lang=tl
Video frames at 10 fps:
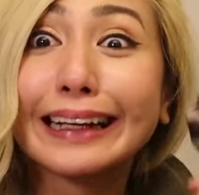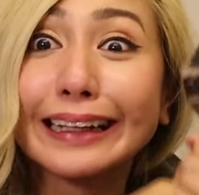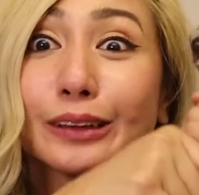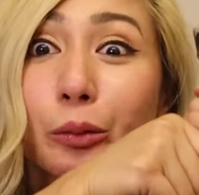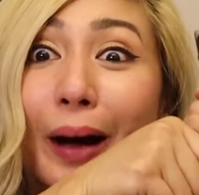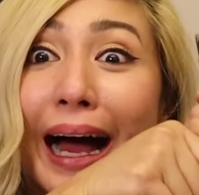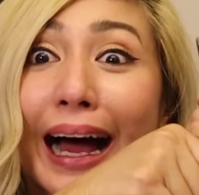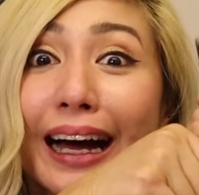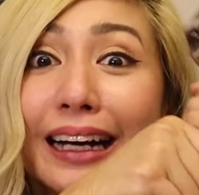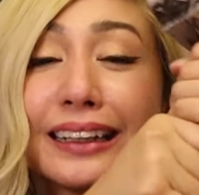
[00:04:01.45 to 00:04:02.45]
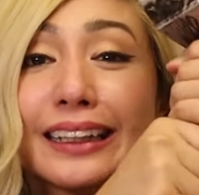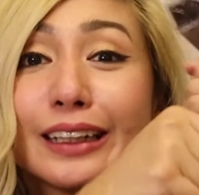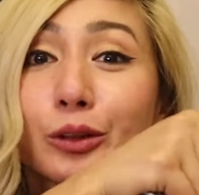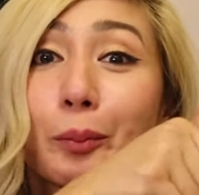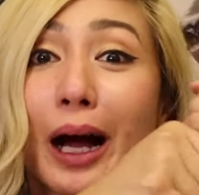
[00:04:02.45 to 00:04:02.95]
Ganito ba?
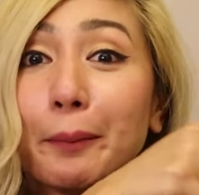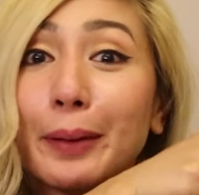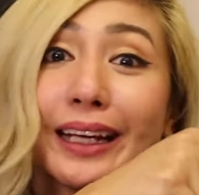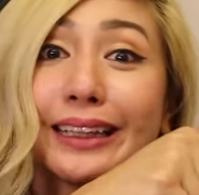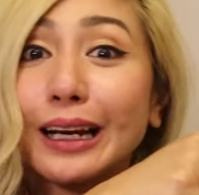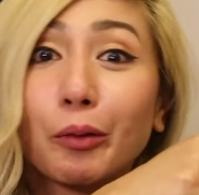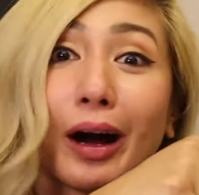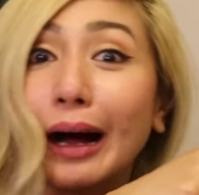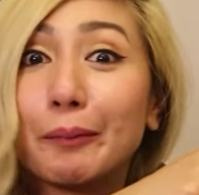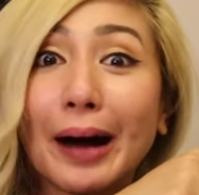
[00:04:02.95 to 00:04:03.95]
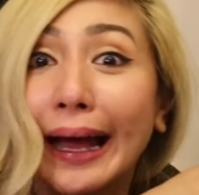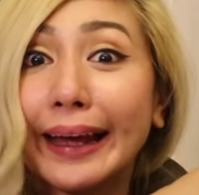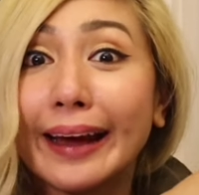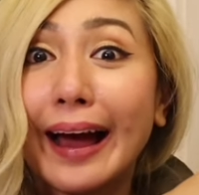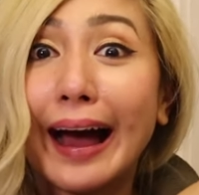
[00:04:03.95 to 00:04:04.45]
Ganito ba ka big? Dalawang
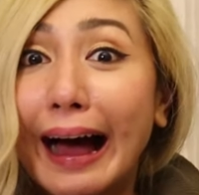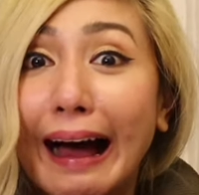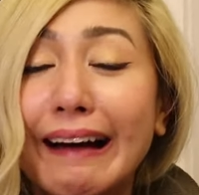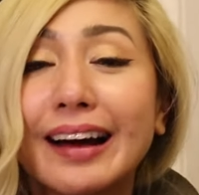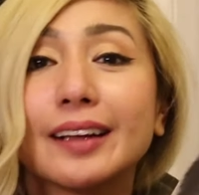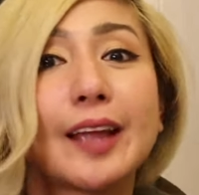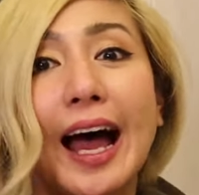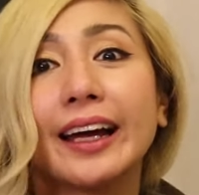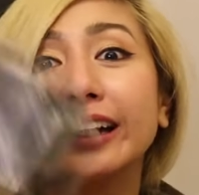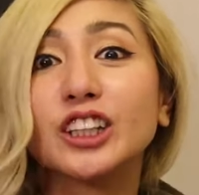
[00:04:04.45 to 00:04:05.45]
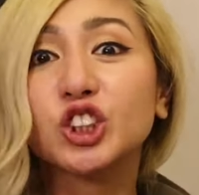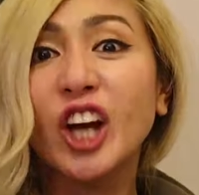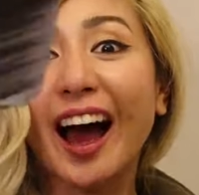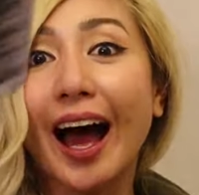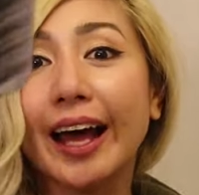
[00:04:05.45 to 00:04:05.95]
kamay? Ha? Dahil
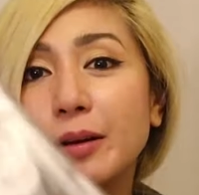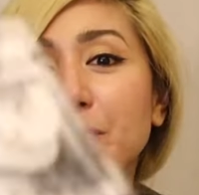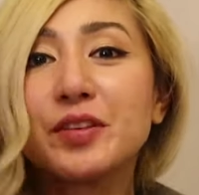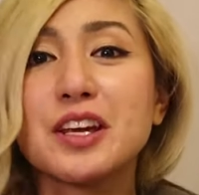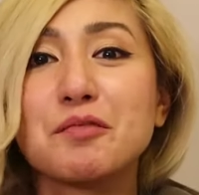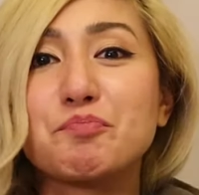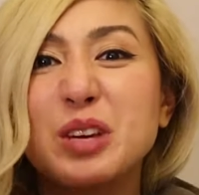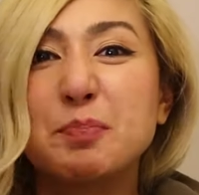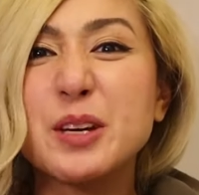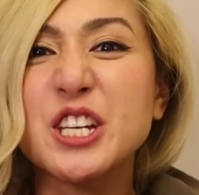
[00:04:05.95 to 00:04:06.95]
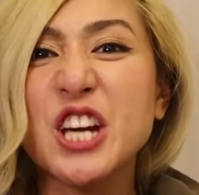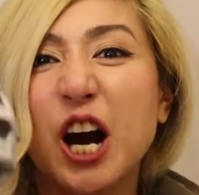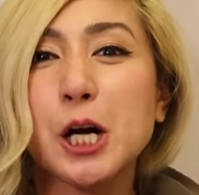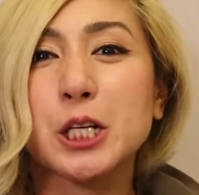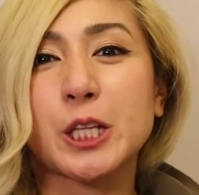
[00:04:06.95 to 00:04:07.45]
dyan,
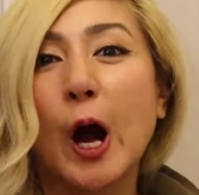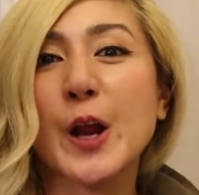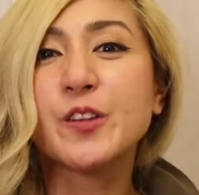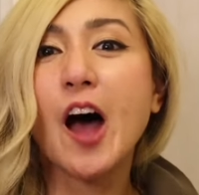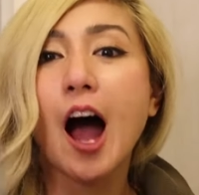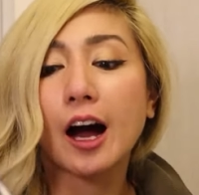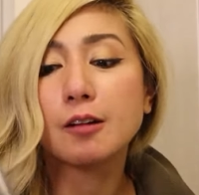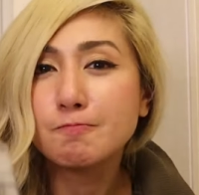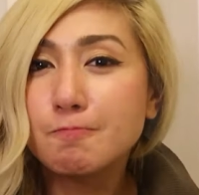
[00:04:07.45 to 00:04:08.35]
bibigyan kita na